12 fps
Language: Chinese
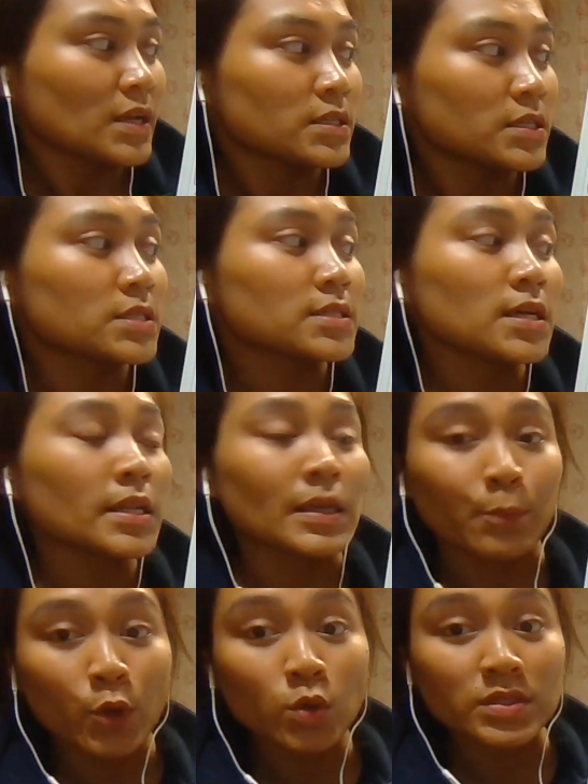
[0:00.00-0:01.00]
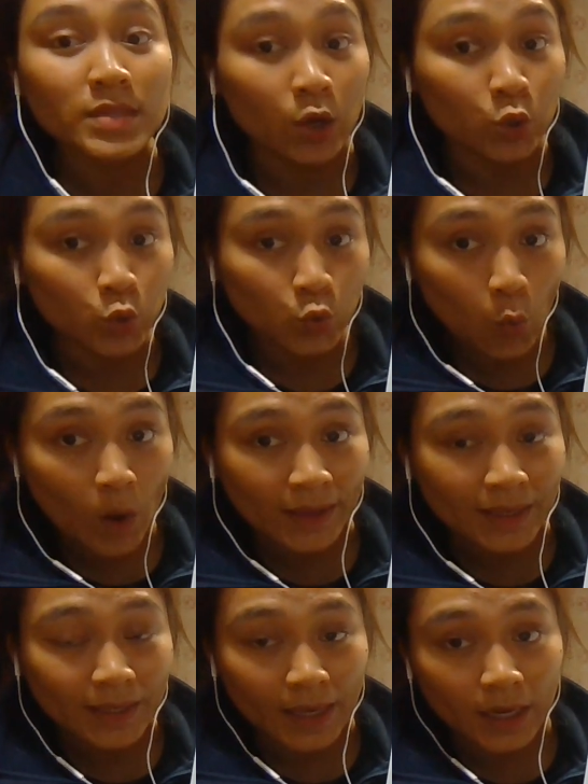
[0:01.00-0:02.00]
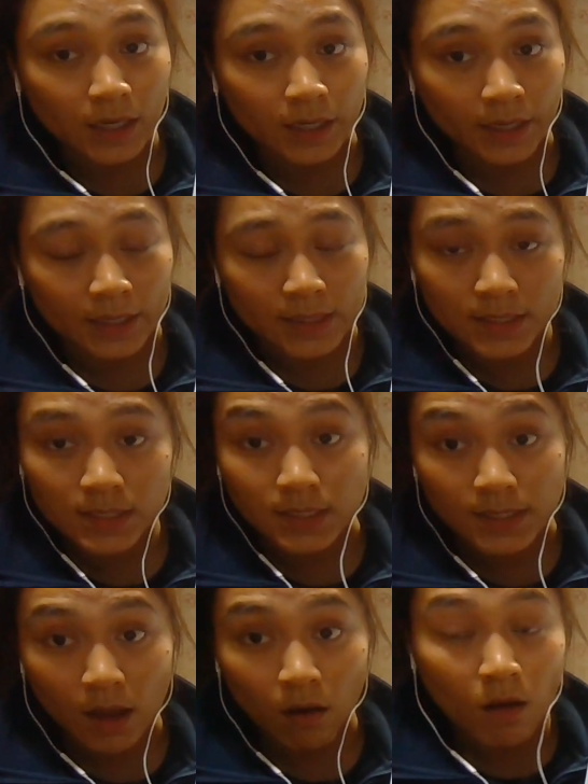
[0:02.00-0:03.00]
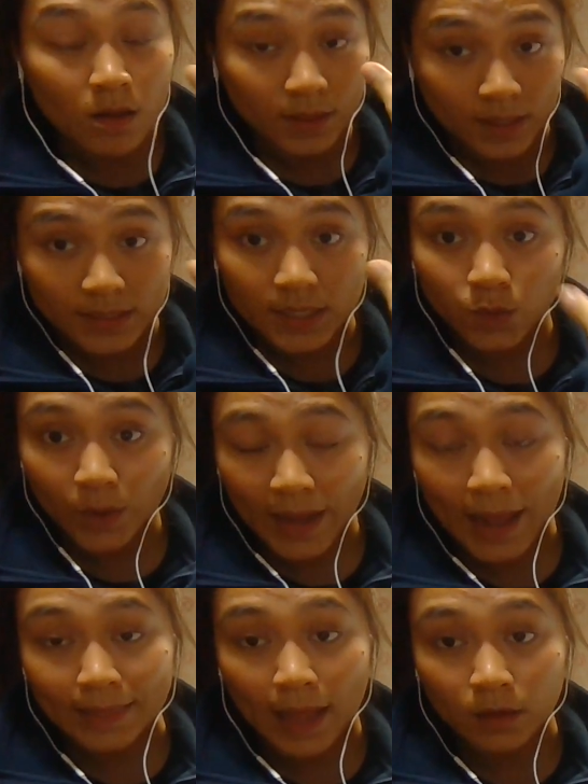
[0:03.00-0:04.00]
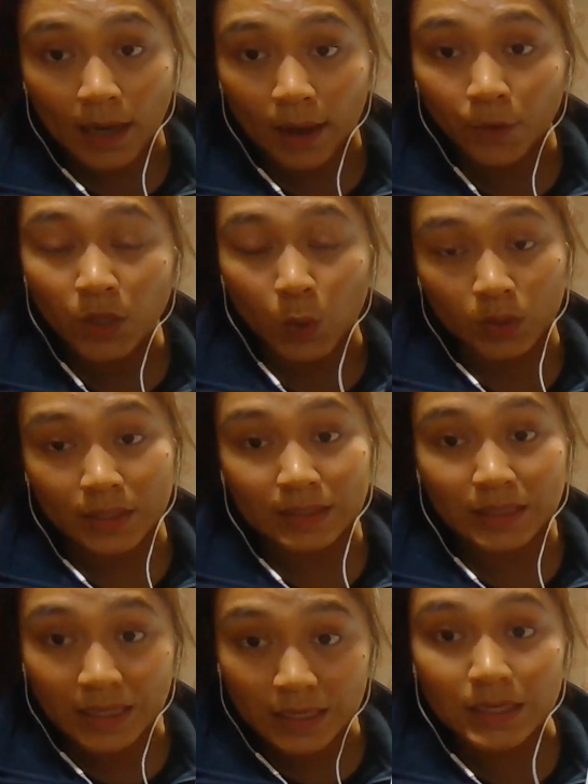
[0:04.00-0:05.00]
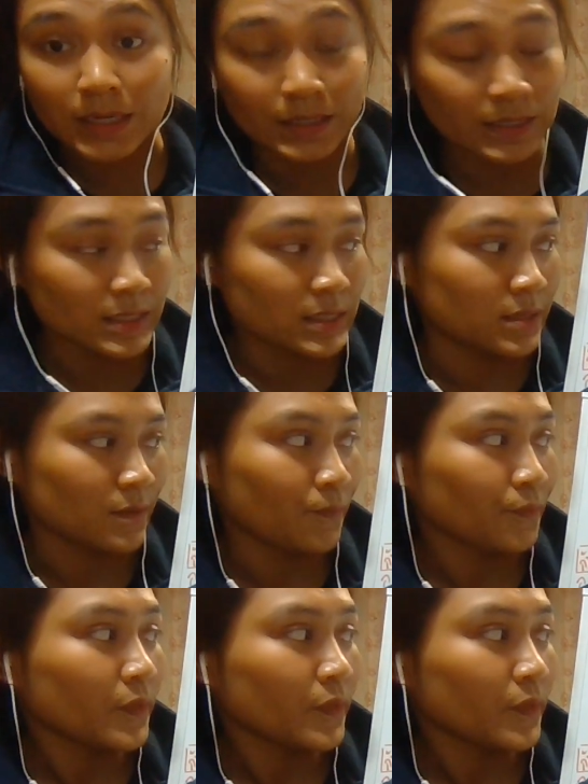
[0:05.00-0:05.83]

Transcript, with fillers: 其实这里不用讲对也可以，但是你要等一下就会看到它会有第二个意思。